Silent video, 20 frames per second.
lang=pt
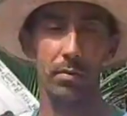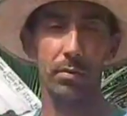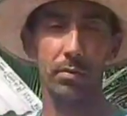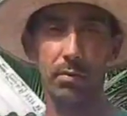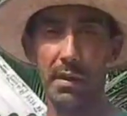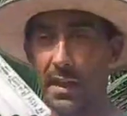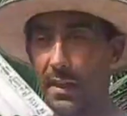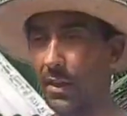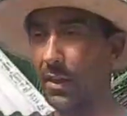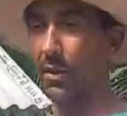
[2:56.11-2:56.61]

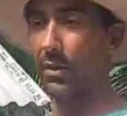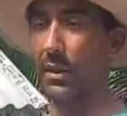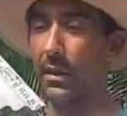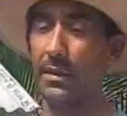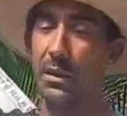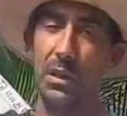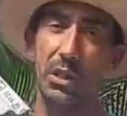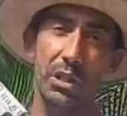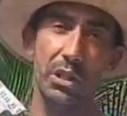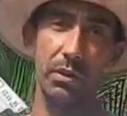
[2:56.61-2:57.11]
Não é toda
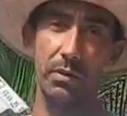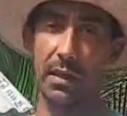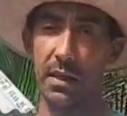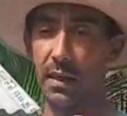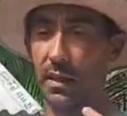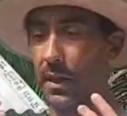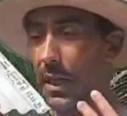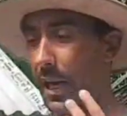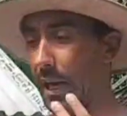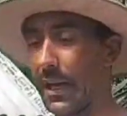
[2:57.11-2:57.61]
noite,
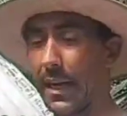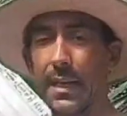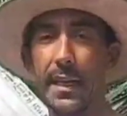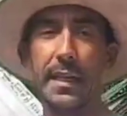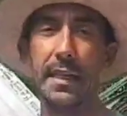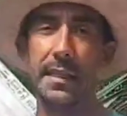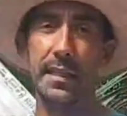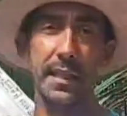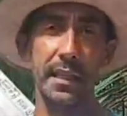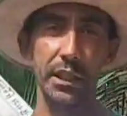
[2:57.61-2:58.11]
né? A cada
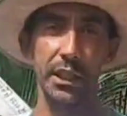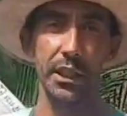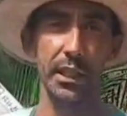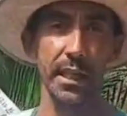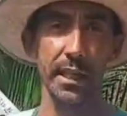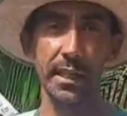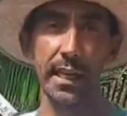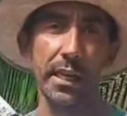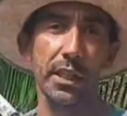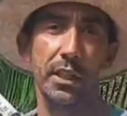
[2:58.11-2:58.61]
15
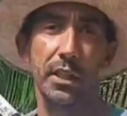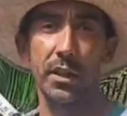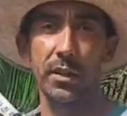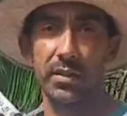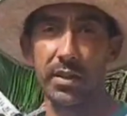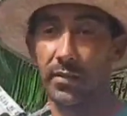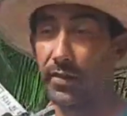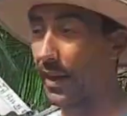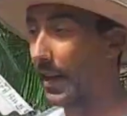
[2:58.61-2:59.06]
dias, 10 dias, você